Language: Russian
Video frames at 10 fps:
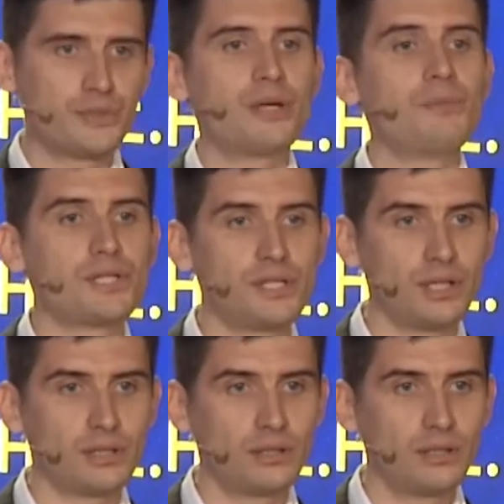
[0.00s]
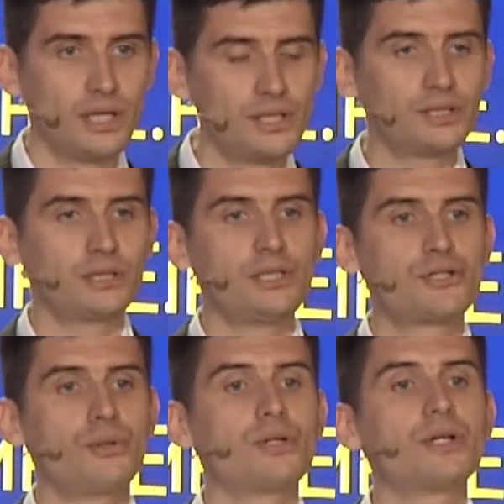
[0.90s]
сами сидят. И они от этой
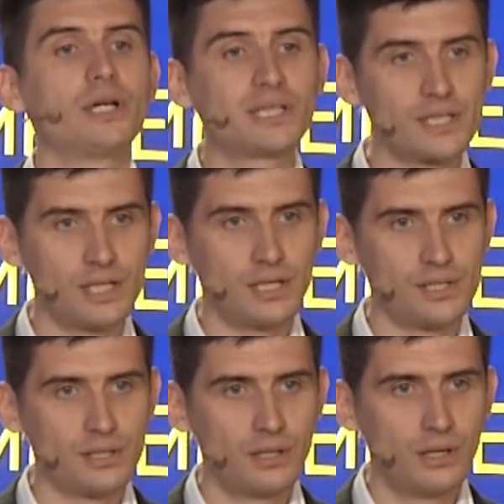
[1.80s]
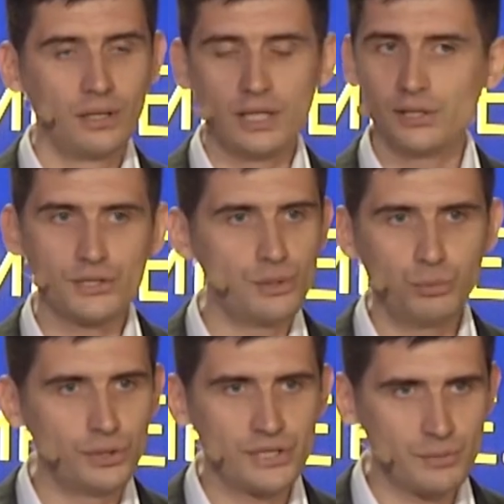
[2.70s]
истории отказались. Яндекс не
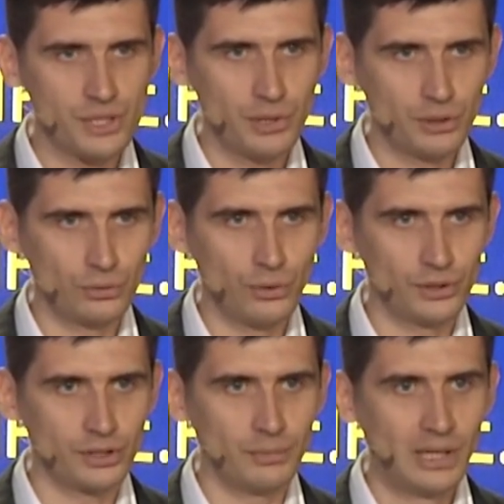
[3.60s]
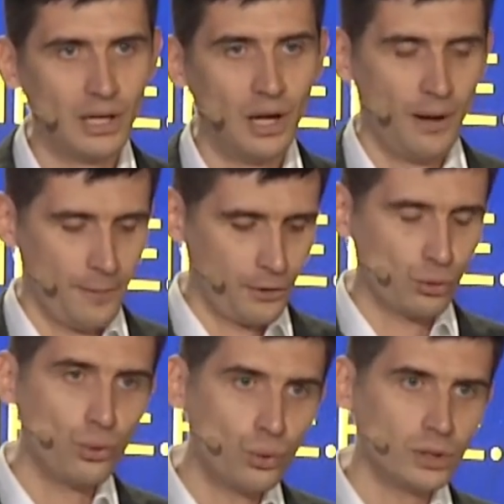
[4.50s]
будет сам себе конкурентом.
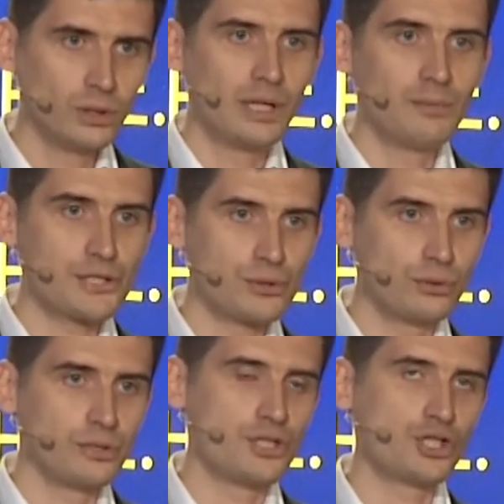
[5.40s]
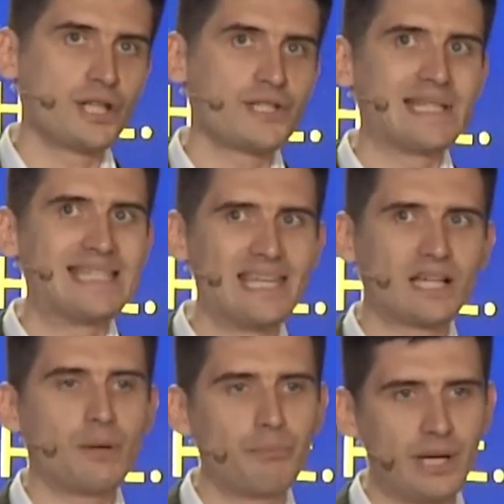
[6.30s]
Google, Amazon, сейчас те
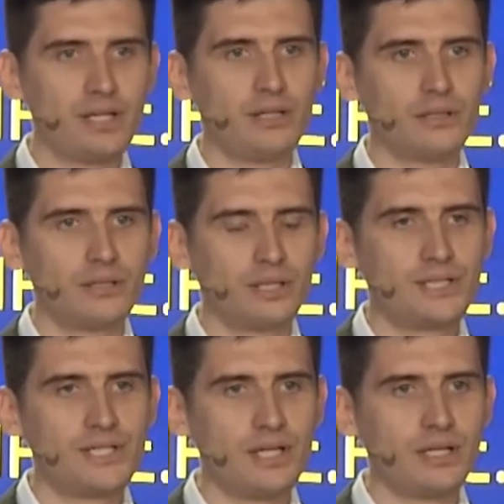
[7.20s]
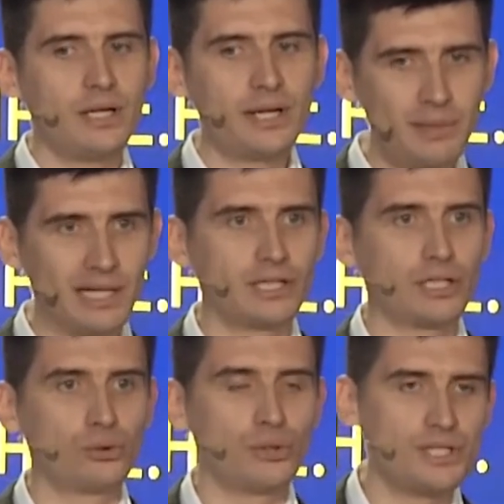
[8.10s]
компании, э, те ребята,
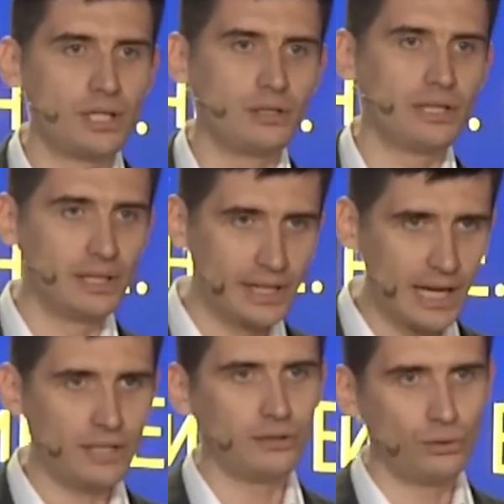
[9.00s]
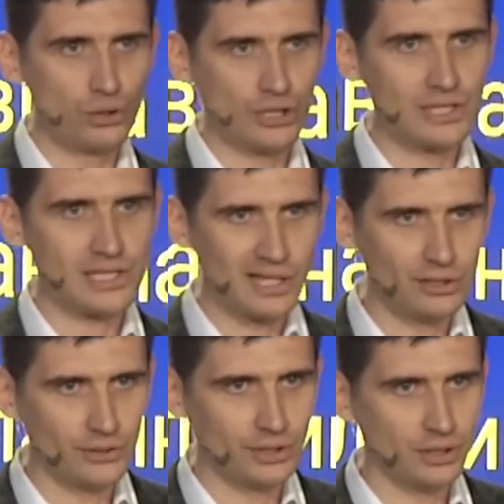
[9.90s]
которые делали реальные научные
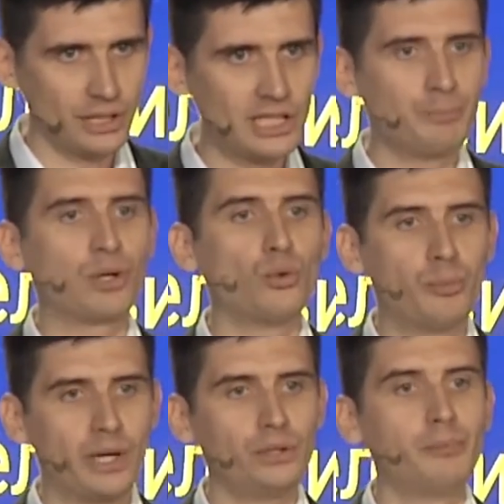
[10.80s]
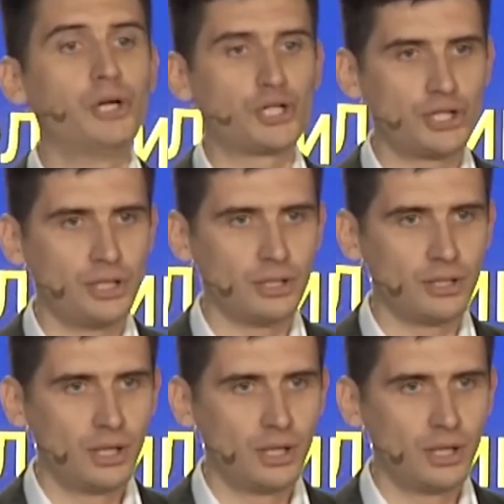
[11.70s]
исследования, их покупают большие.